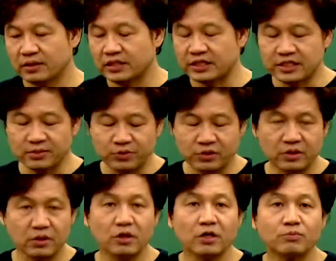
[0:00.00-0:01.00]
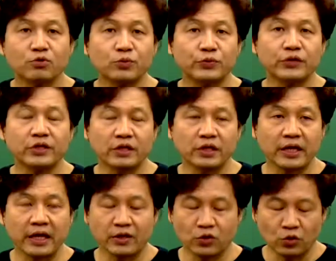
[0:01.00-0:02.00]
자, 지금부터 부부
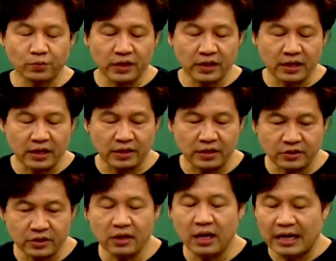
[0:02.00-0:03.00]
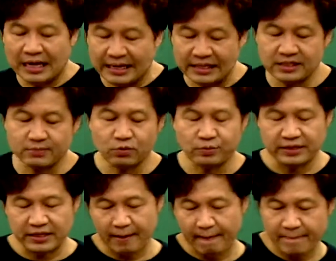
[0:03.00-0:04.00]
연계, 용병가 이것을 하나씩
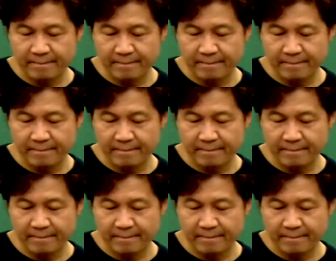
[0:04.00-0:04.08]
봅니다.